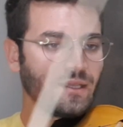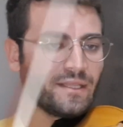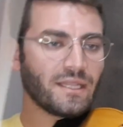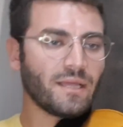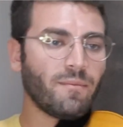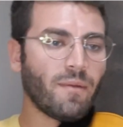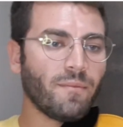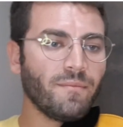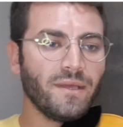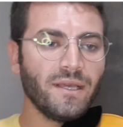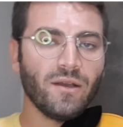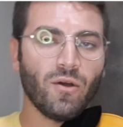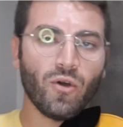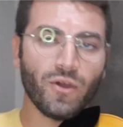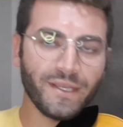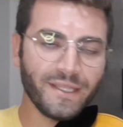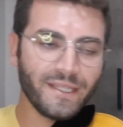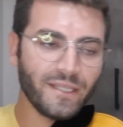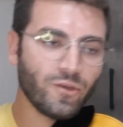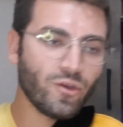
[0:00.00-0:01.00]
Tamam.
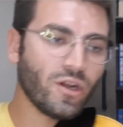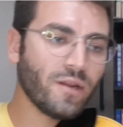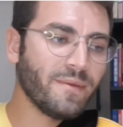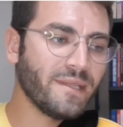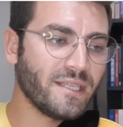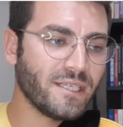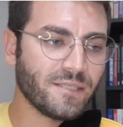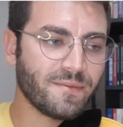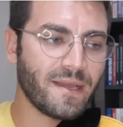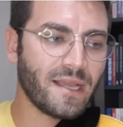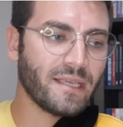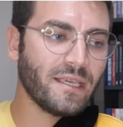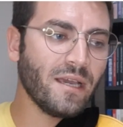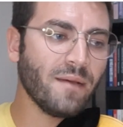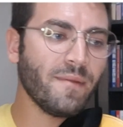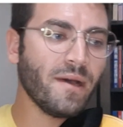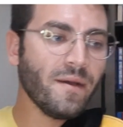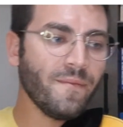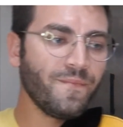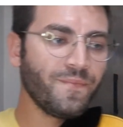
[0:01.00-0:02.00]
17'yi göremediniz belki
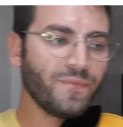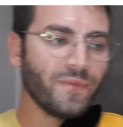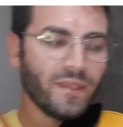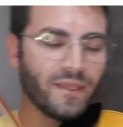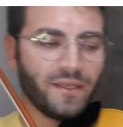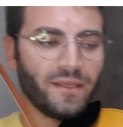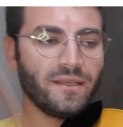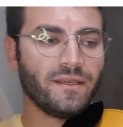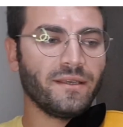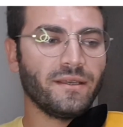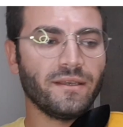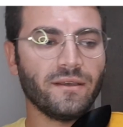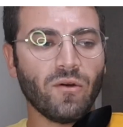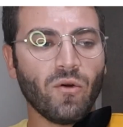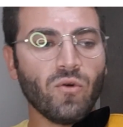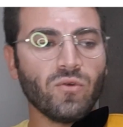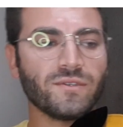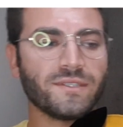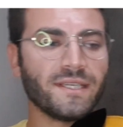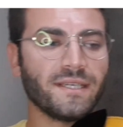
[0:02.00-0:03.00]
ama e,
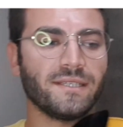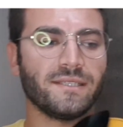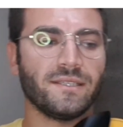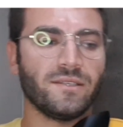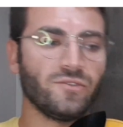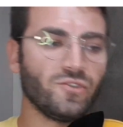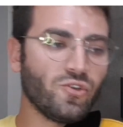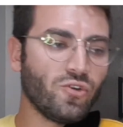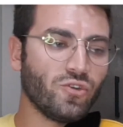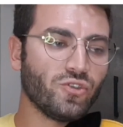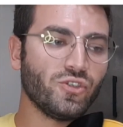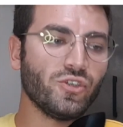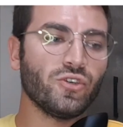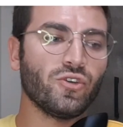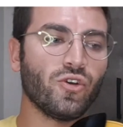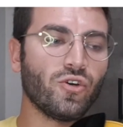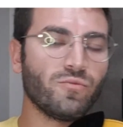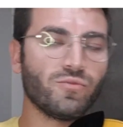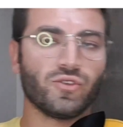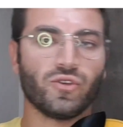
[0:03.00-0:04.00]
18. ölçüyü
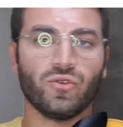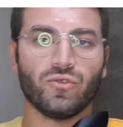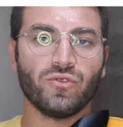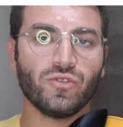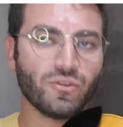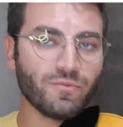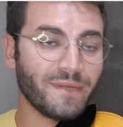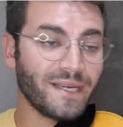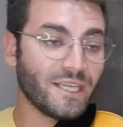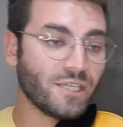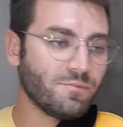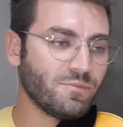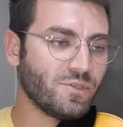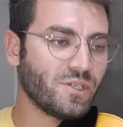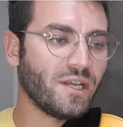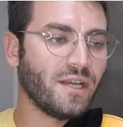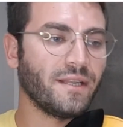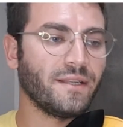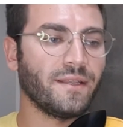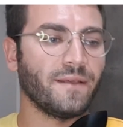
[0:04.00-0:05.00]
görmüş oldunuz birleşmiş
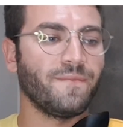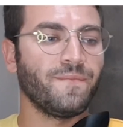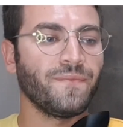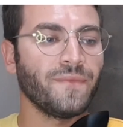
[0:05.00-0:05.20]
halini.